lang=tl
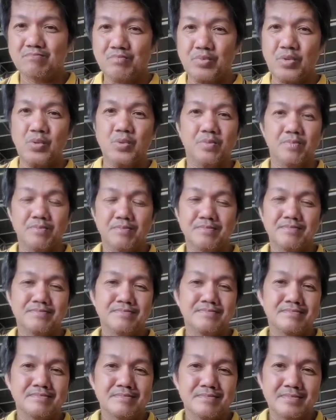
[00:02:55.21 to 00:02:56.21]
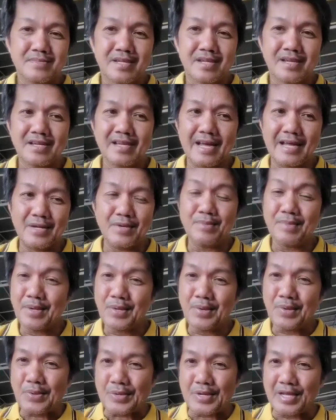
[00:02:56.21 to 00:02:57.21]
boom! Lalo
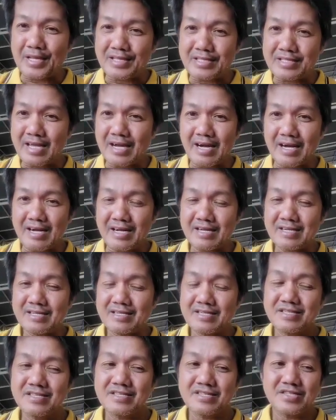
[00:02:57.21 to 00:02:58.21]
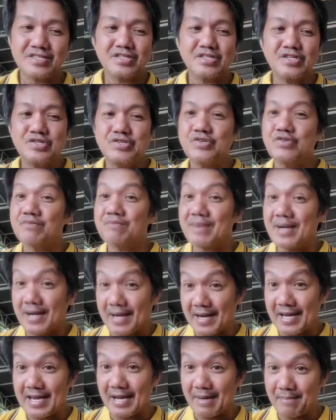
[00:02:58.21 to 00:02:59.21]
magugulantang yung
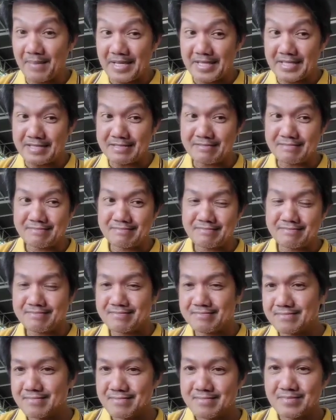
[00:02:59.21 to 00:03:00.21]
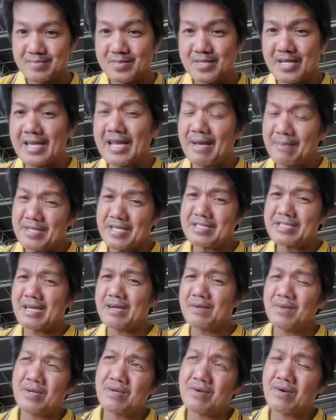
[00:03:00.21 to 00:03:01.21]
mga kalaban. Kalaban ang
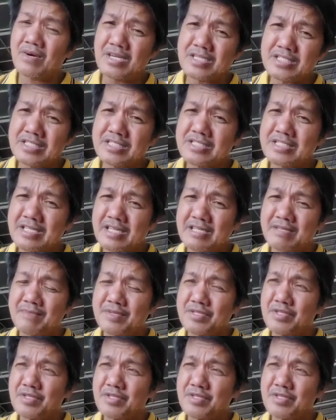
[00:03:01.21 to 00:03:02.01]
tawag ko kasi sila